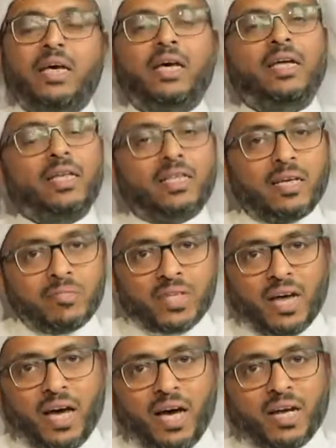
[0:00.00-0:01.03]
اللي
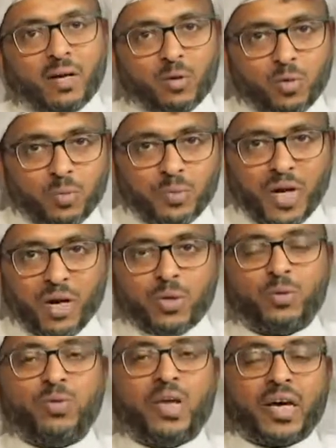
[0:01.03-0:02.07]
تمسح على قلوبنا
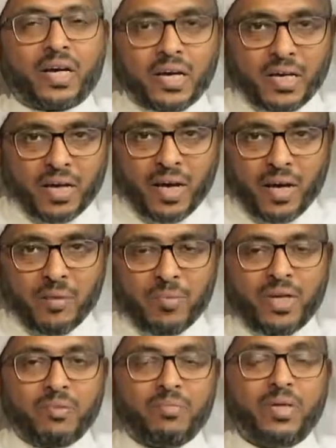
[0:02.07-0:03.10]
وتذكرنا
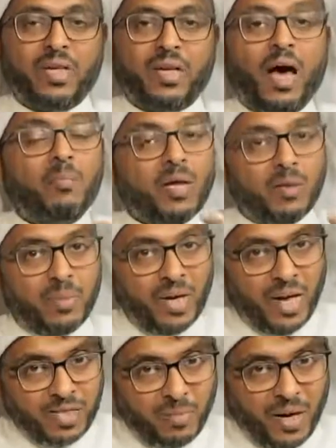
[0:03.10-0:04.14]
بالأمل
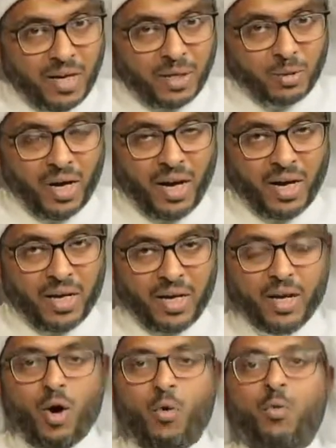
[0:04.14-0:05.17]
بالله سبحانه وتعالى
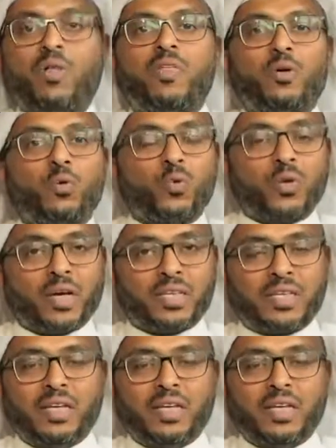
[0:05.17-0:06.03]
وضرورة